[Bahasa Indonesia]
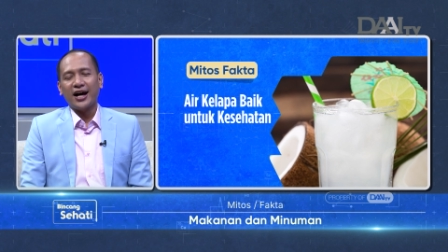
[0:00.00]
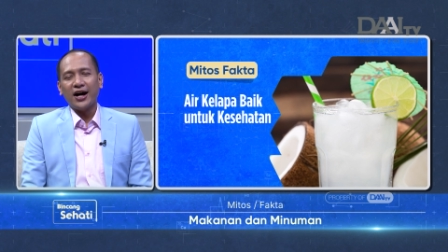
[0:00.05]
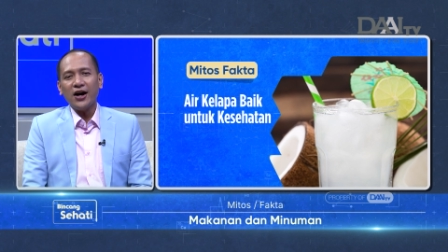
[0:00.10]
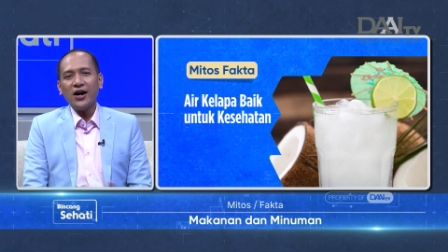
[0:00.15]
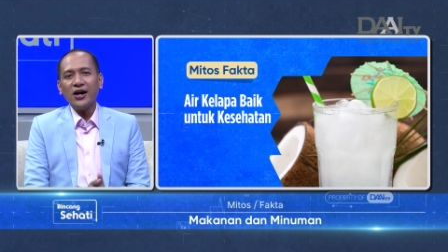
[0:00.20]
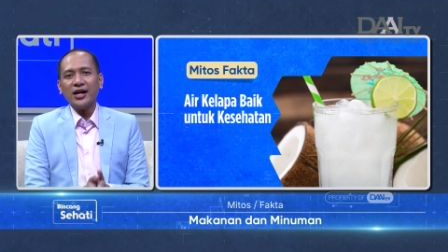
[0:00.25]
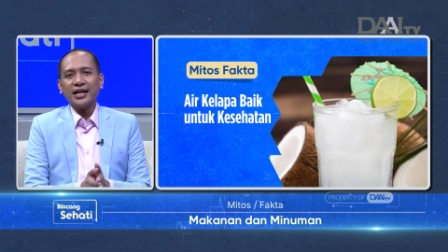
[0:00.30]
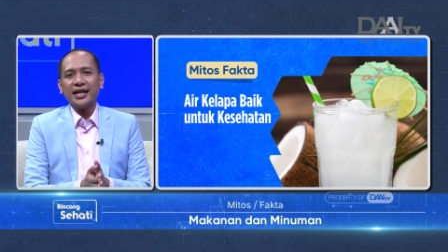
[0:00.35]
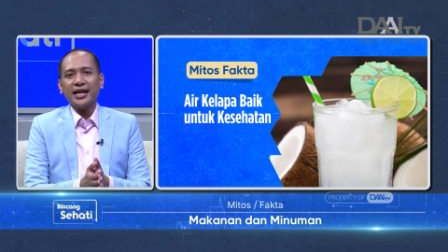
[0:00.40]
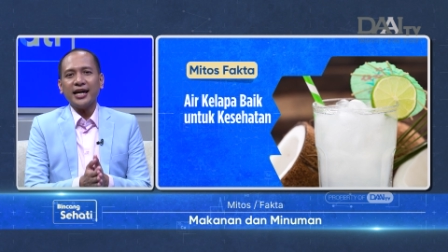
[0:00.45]

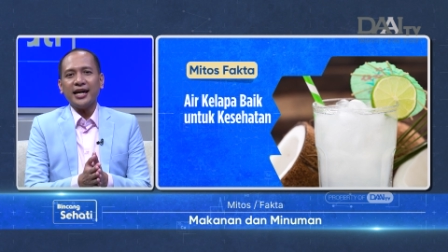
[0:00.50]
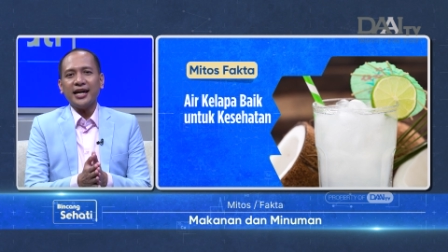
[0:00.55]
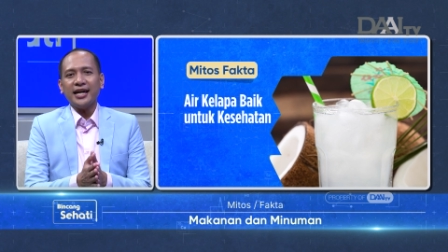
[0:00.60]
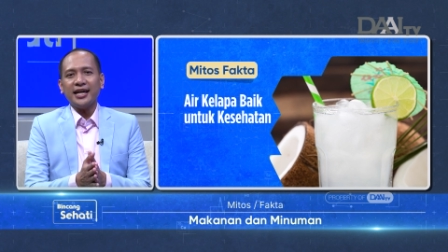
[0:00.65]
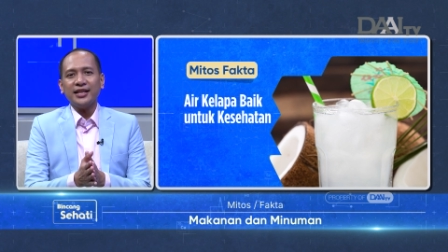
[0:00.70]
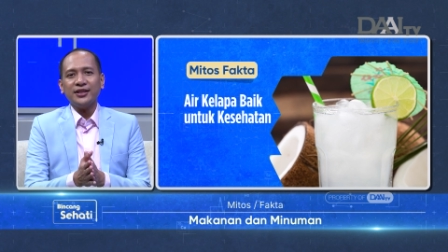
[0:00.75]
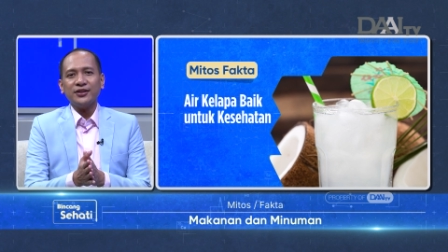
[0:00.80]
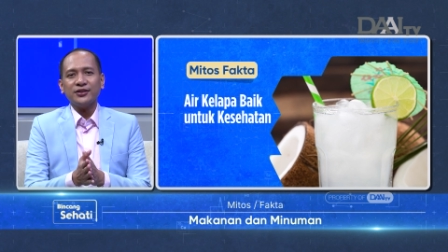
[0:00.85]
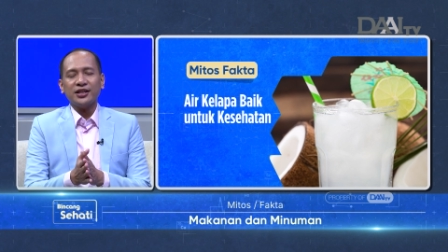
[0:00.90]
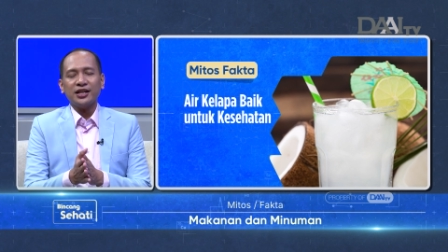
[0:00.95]
Oke,
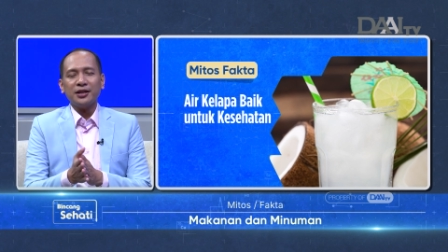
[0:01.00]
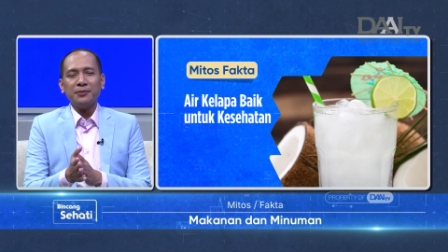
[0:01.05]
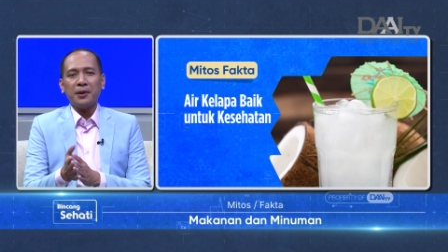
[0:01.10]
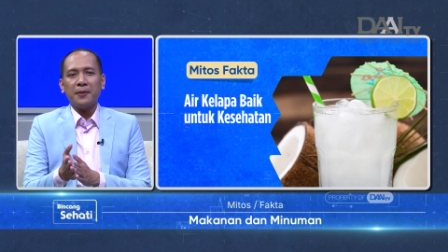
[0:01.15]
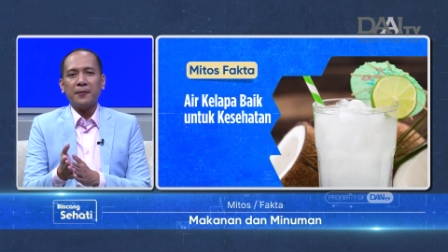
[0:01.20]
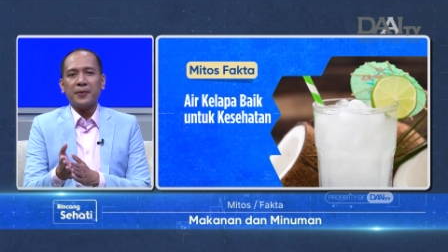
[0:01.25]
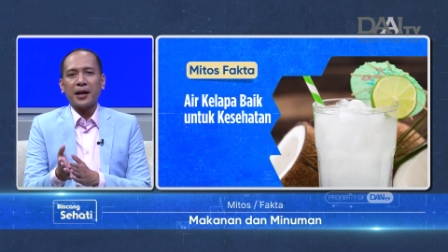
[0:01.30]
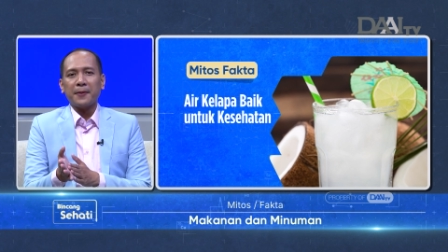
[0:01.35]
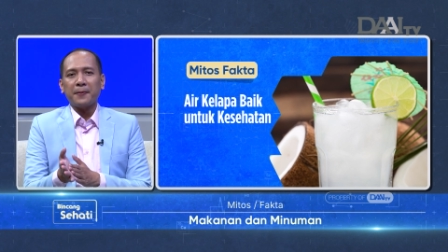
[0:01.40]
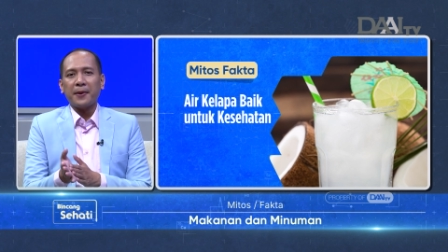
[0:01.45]
itu tadi
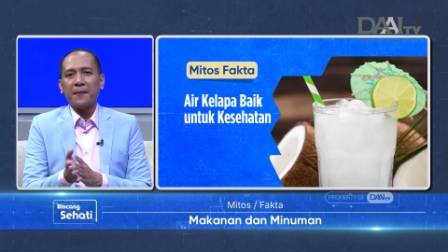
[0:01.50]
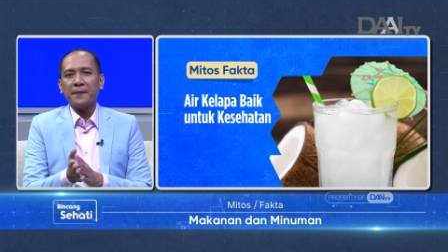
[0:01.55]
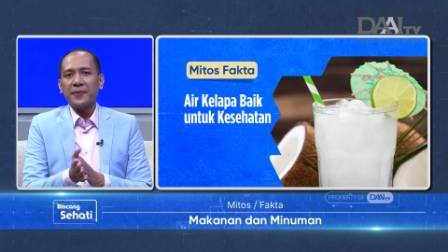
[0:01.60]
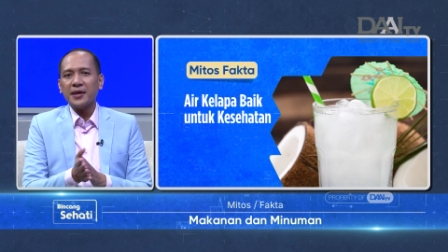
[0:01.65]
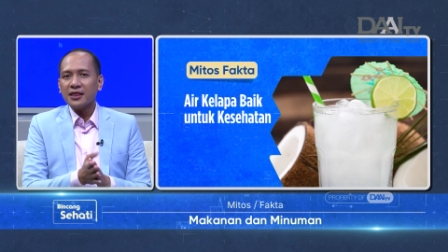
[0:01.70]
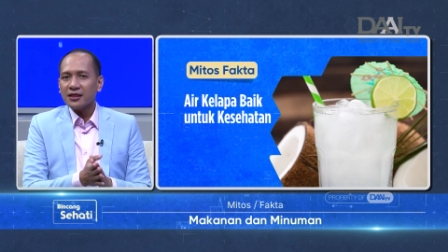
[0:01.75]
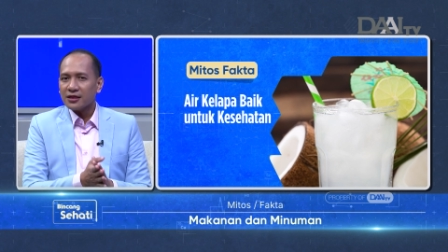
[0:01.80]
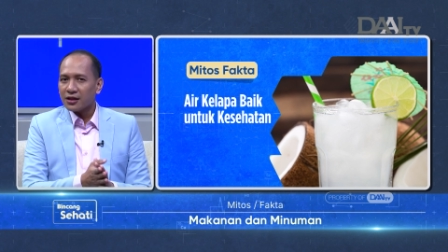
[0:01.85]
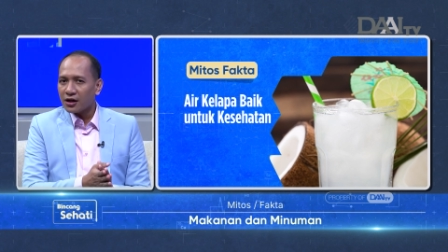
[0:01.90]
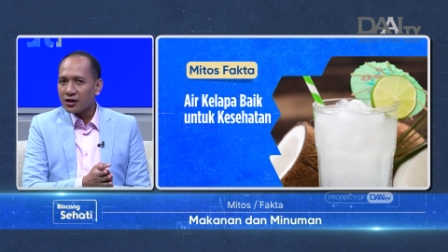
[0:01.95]
beberapa
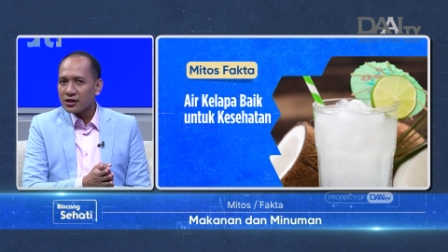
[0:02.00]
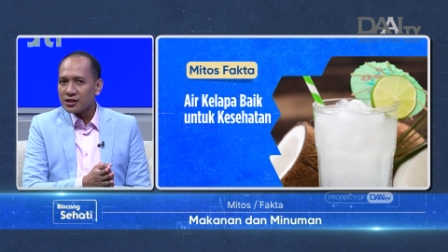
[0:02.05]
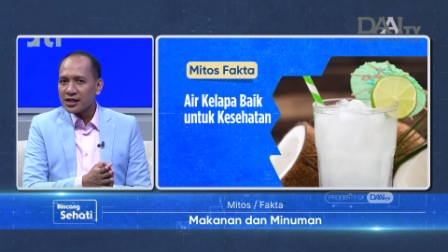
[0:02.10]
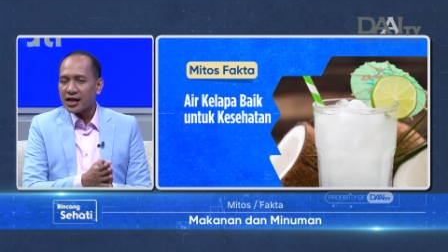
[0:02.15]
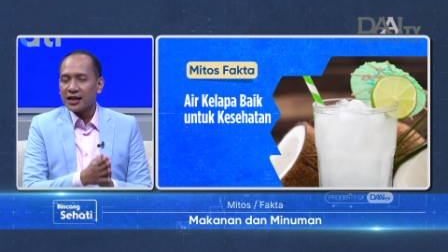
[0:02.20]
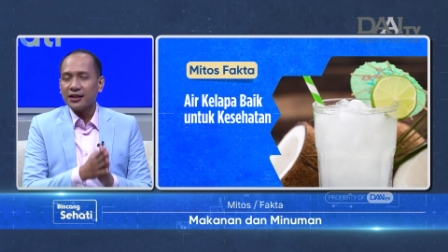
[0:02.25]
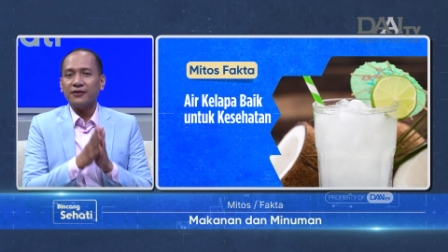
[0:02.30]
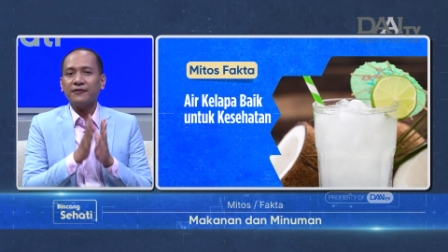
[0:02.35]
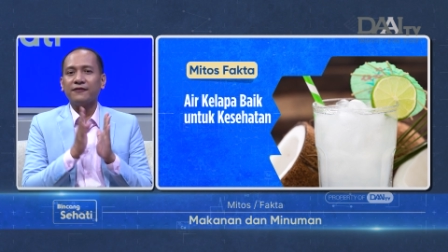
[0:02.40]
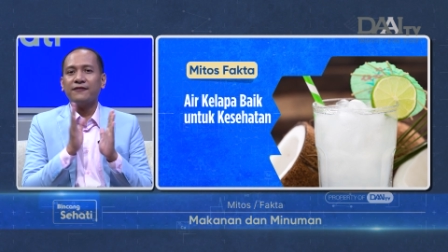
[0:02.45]
mitos
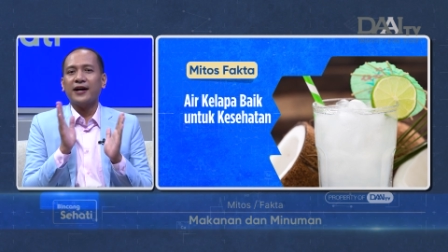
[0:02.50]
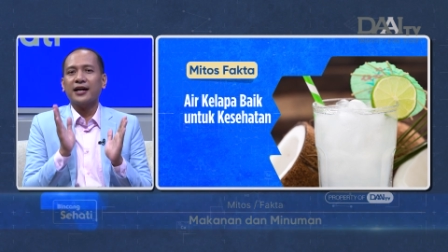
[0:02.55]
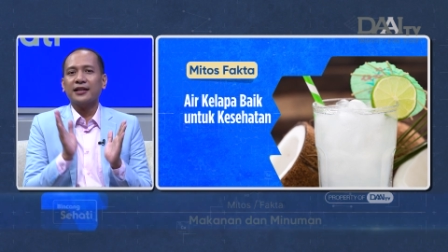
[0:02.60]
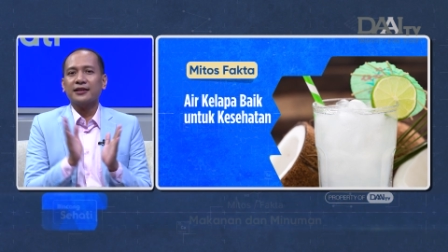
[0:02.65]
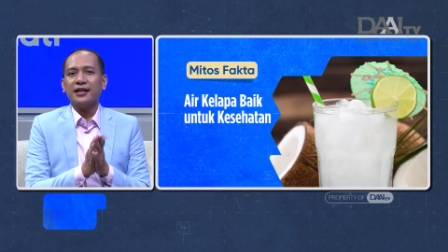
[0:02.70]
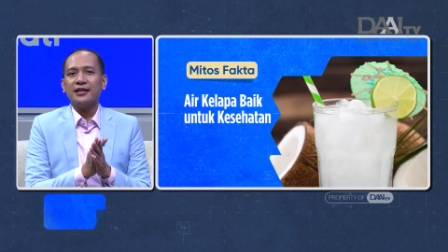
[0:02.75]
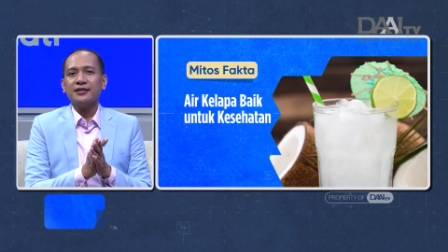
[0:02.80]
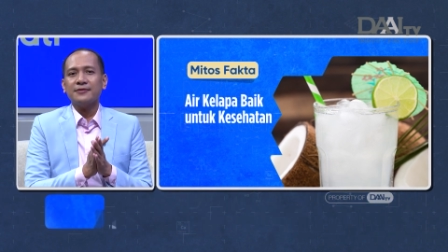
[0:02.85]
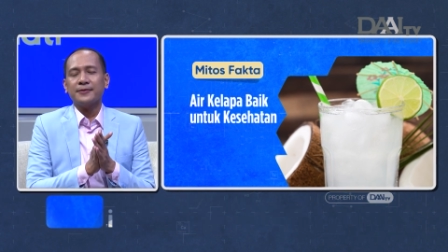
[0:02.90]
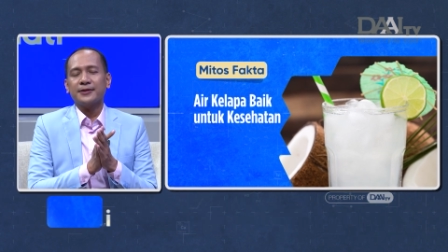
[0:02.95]
atau
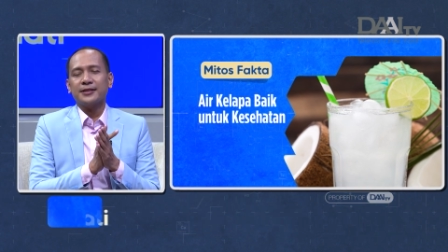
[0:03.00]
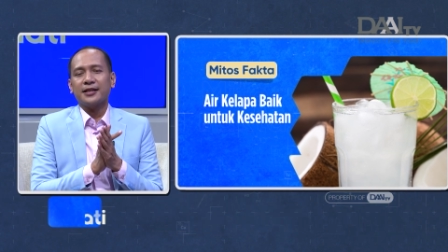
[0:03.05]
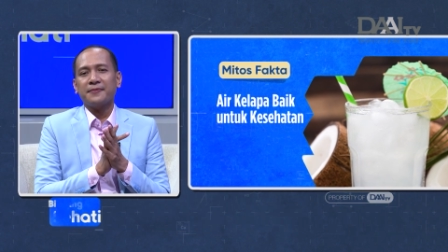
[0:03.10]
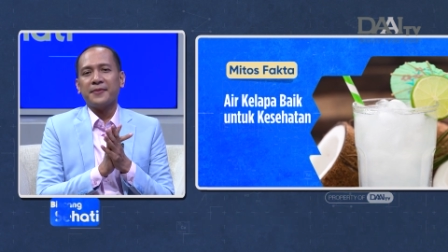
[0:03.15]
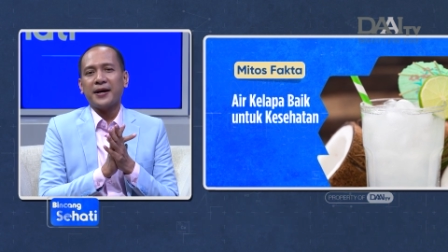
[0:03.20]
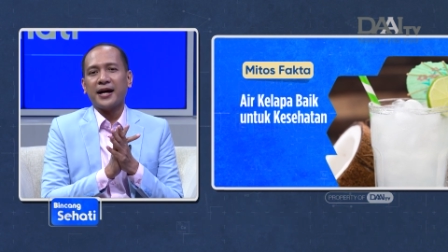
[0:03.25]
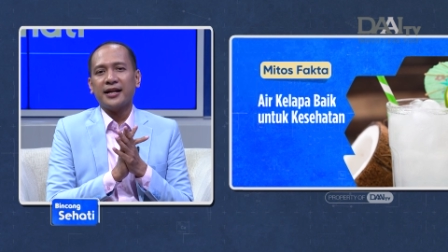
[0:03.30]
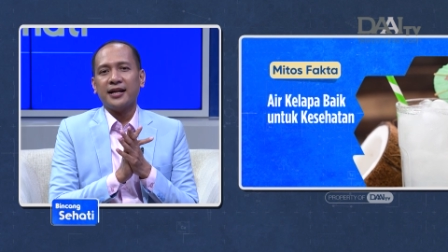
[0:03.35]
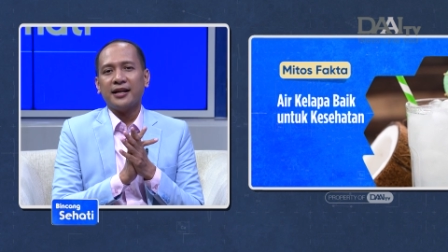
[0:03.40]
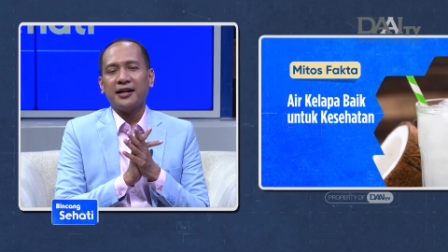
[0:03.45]
fakta seputar
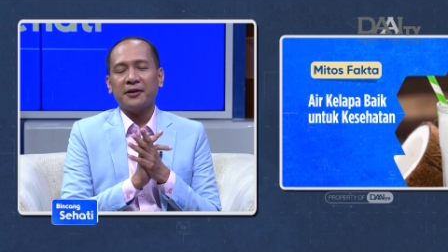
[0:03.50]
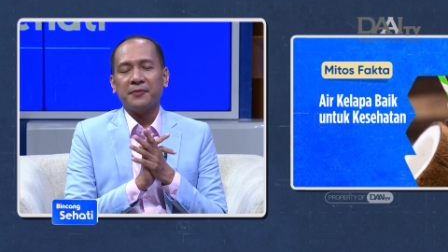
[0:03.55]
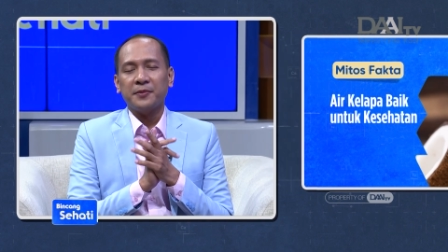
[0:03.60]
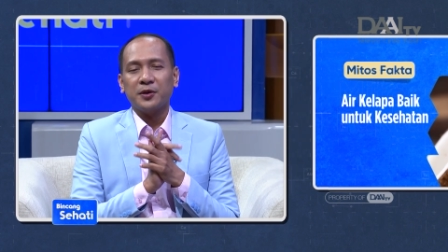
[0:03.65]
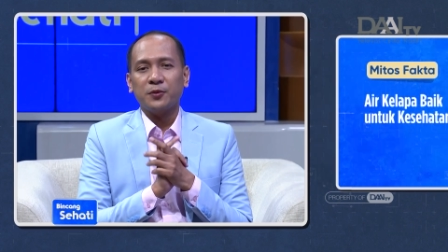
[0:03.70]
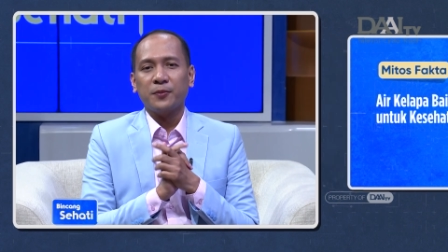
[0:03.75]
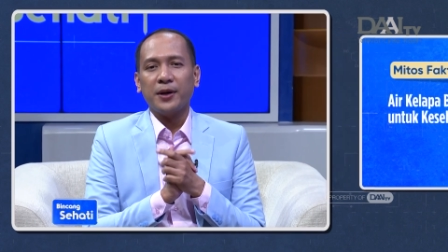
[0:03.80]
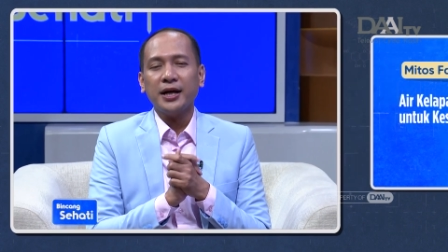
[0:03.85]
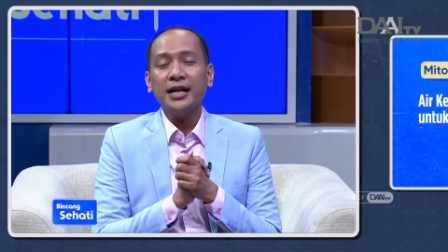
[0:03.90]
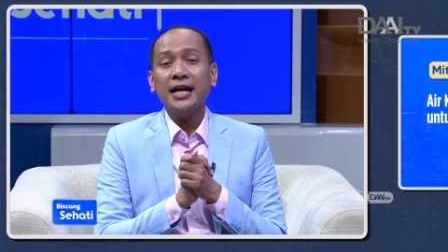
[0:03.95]
makanan dan
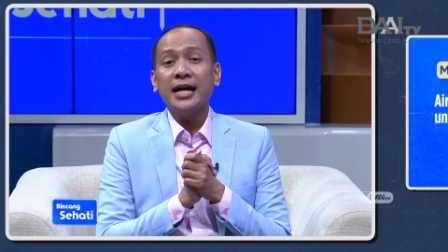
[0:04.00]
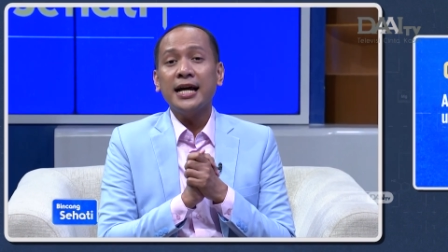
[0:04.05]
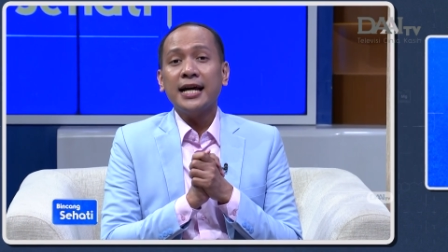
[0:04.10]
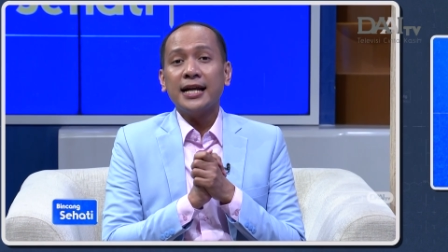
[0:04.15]
minuman